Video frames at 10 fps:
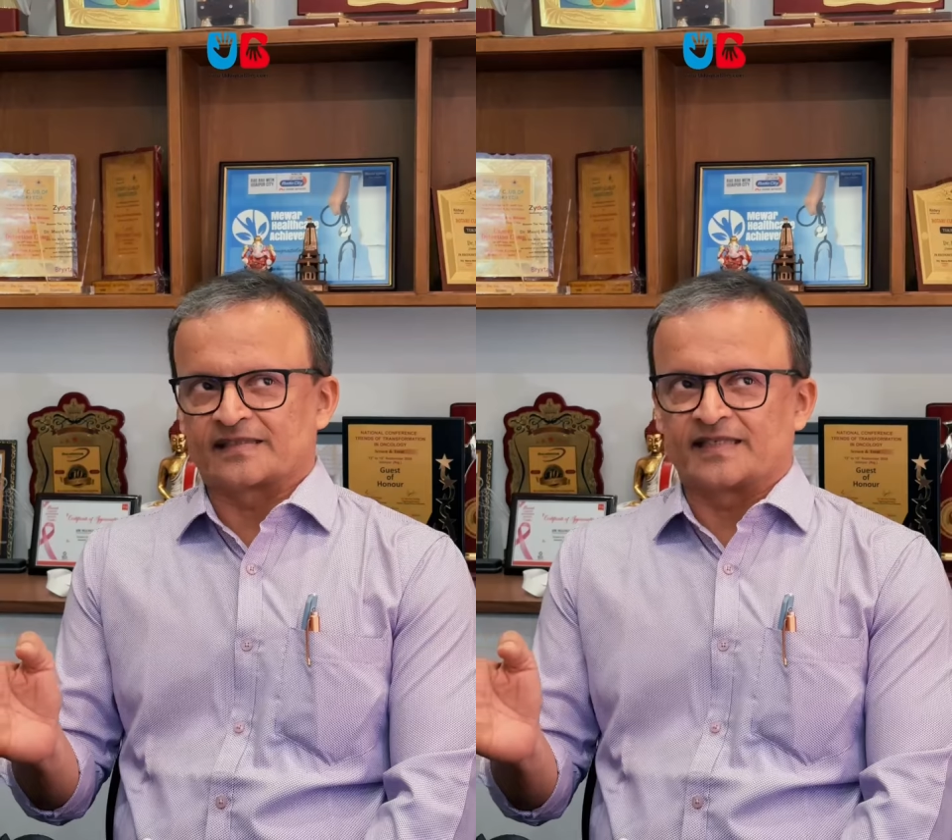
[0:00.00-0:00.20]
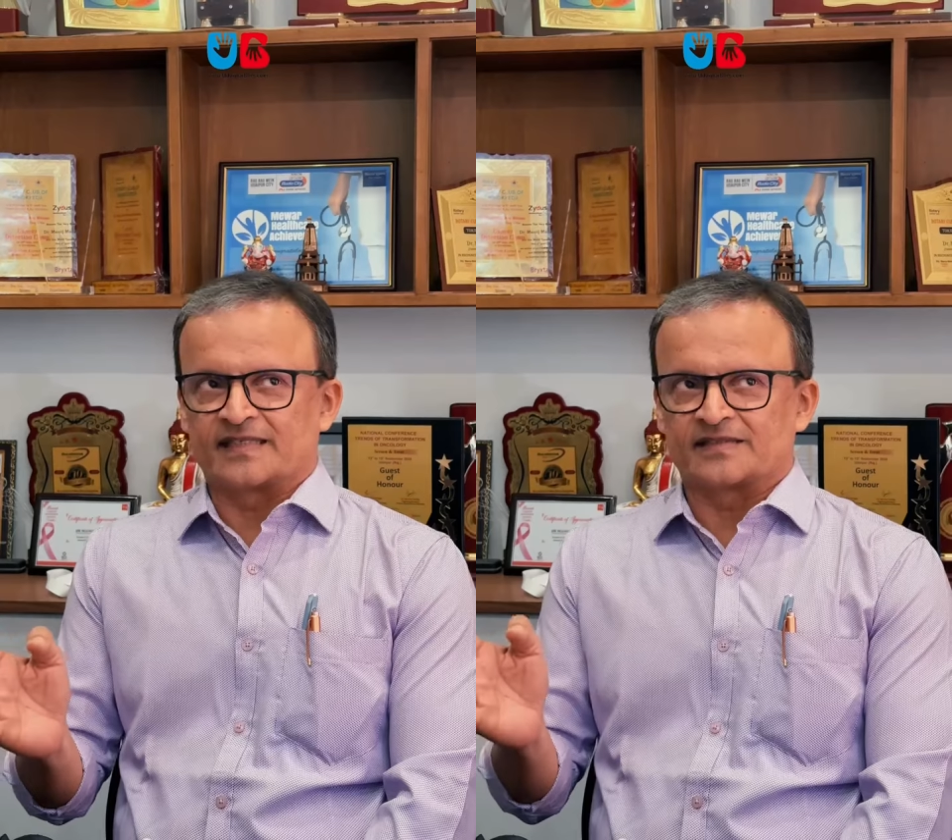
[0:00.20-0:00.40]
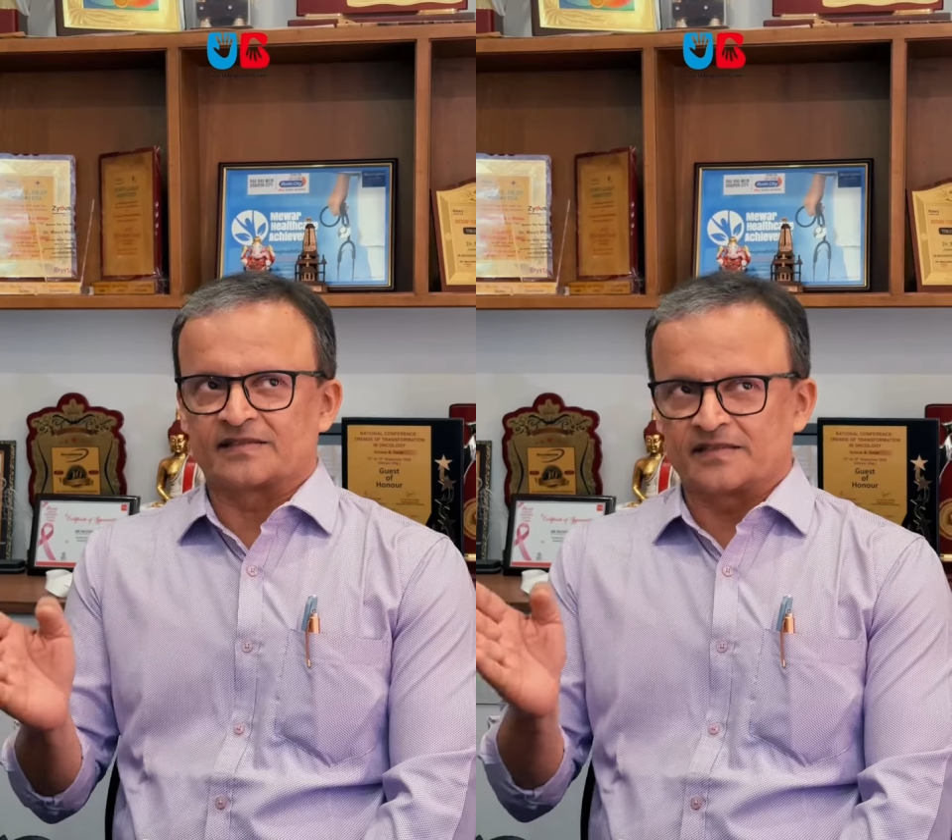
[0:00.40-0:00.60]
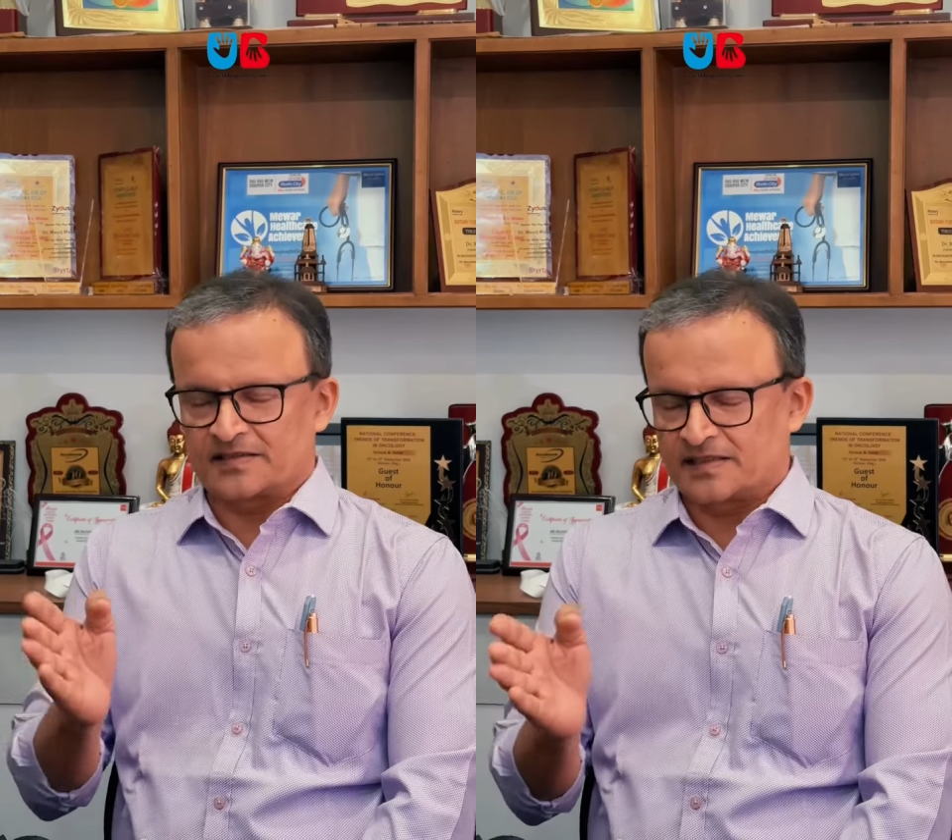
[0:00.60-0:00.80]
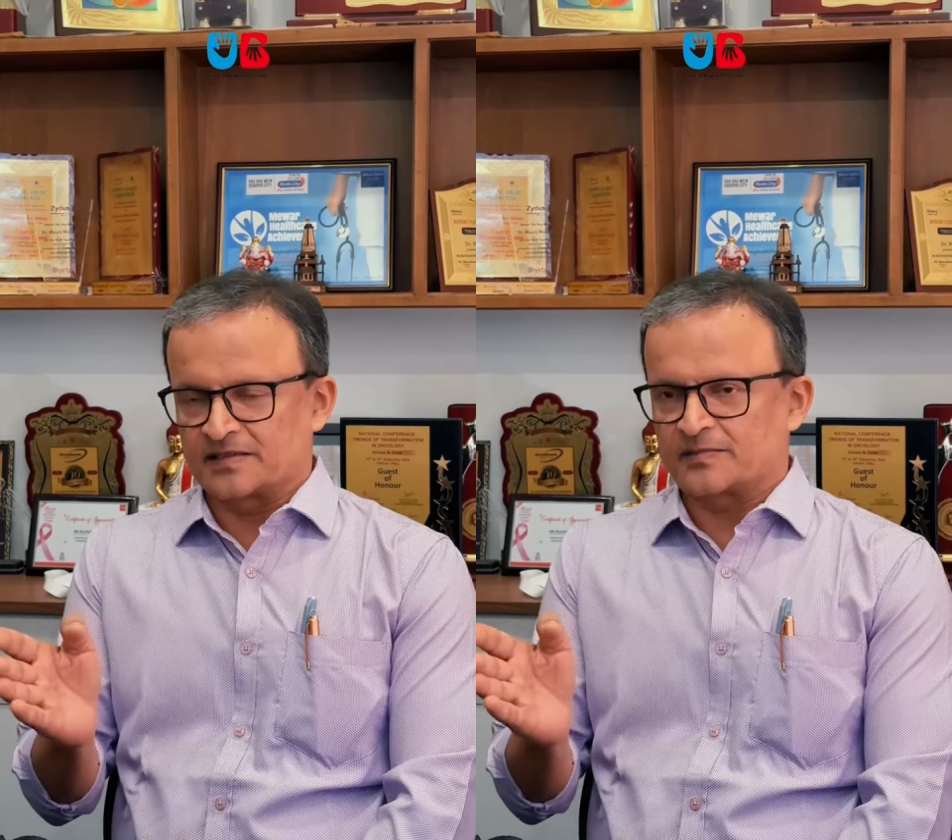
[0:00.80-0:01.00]
सकता है
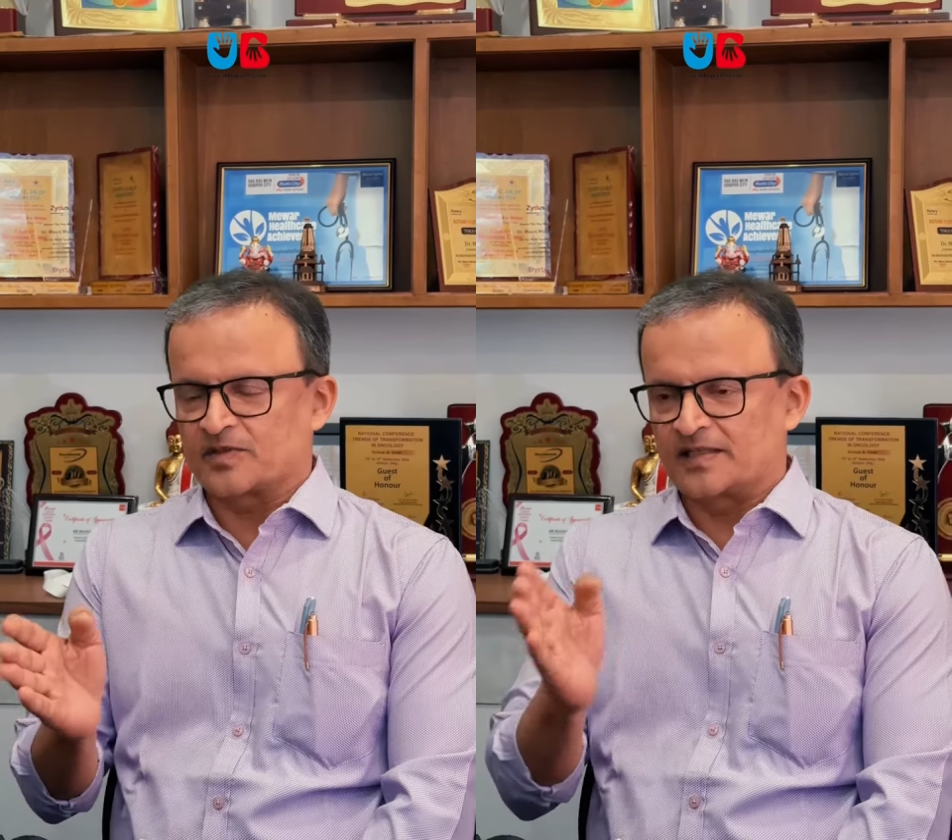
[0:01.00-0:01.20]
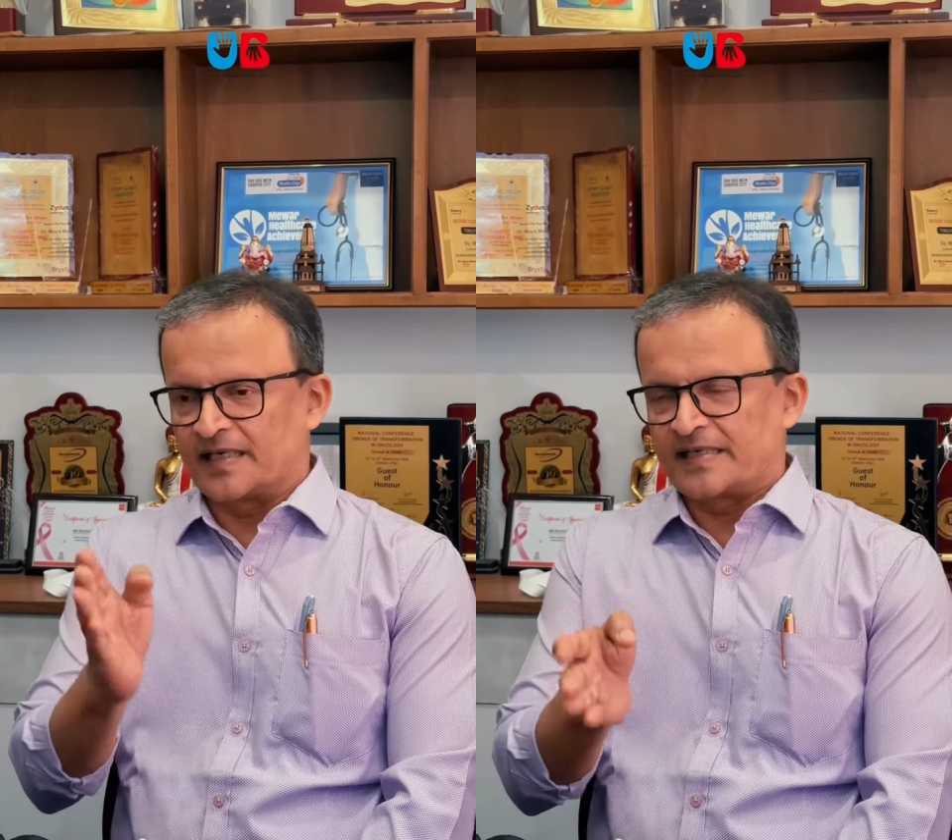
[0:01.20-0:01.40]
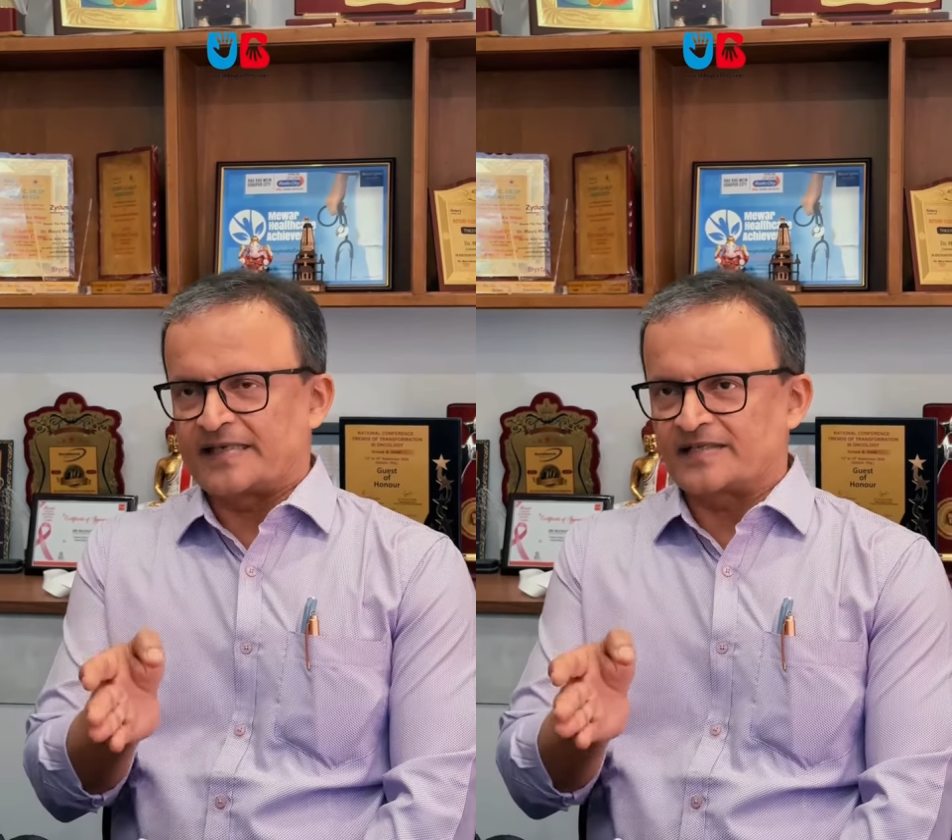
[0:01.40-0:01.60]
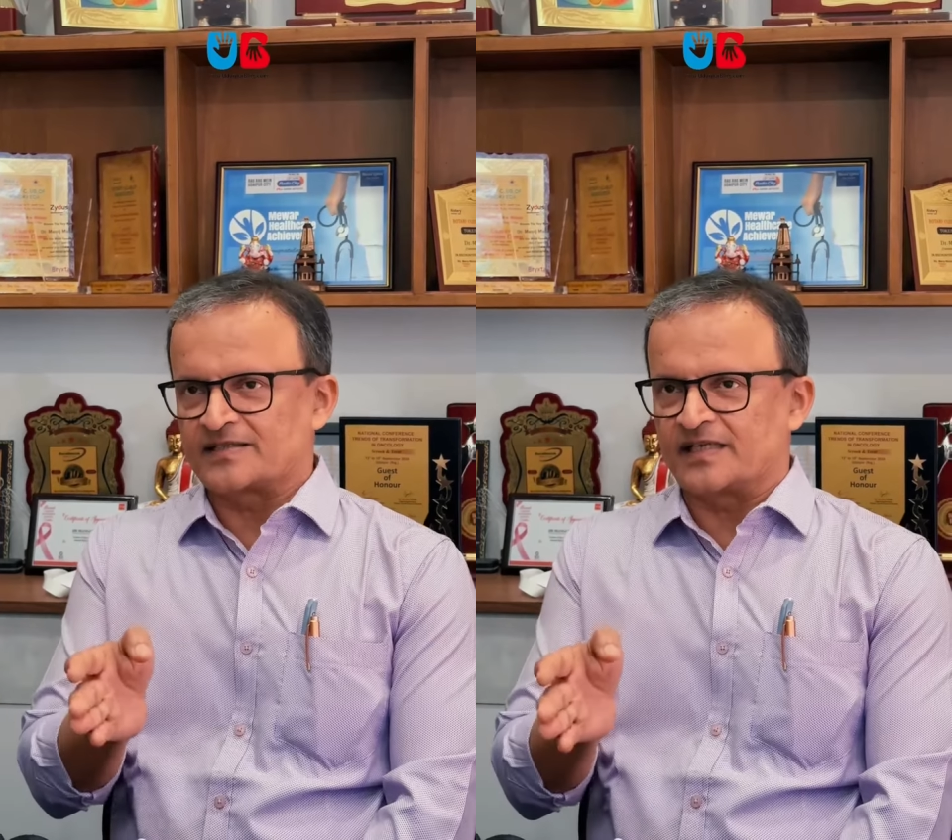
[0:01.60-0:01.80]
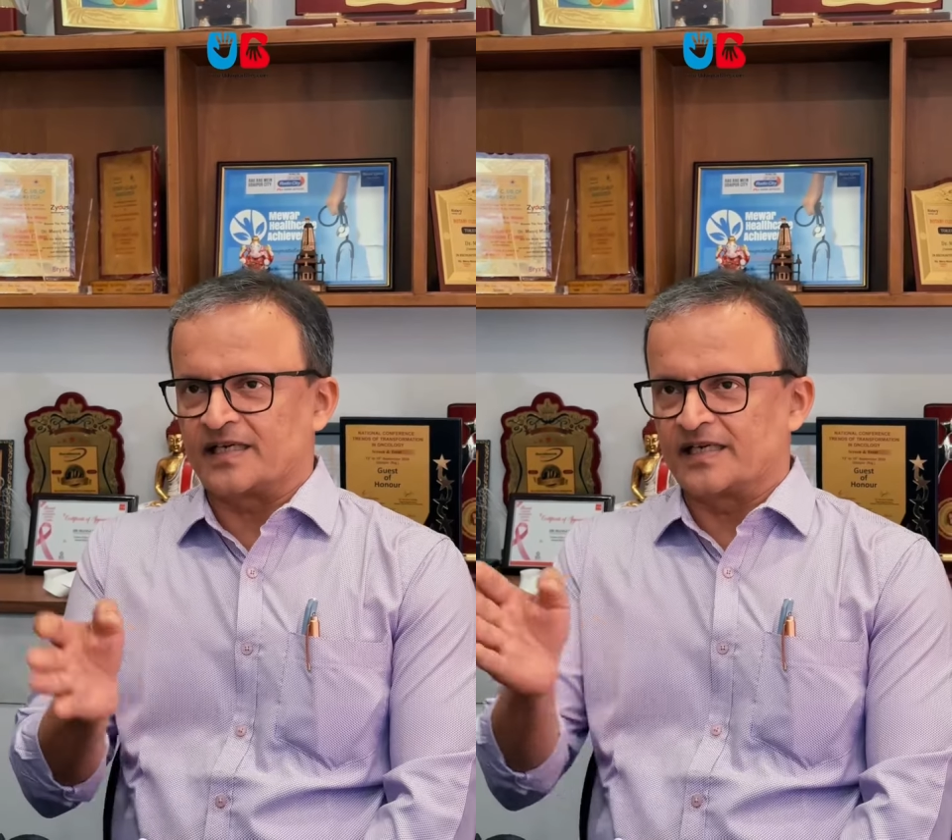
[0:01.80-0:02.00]
सपोज लंग
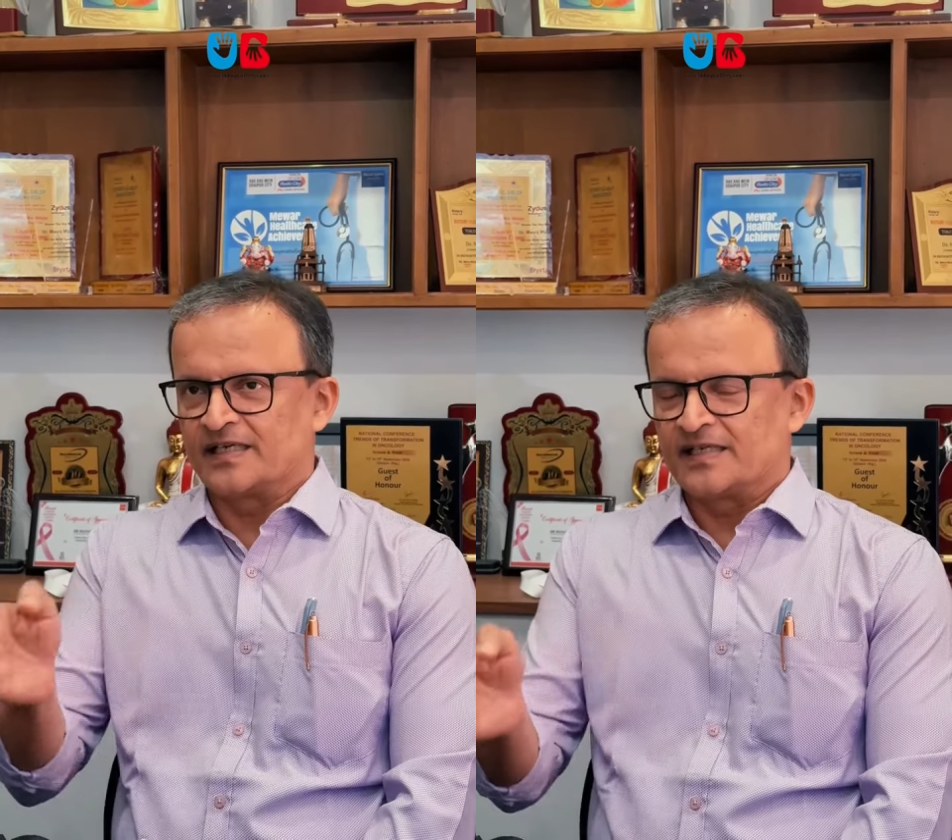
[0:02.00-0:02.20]
कैंसर है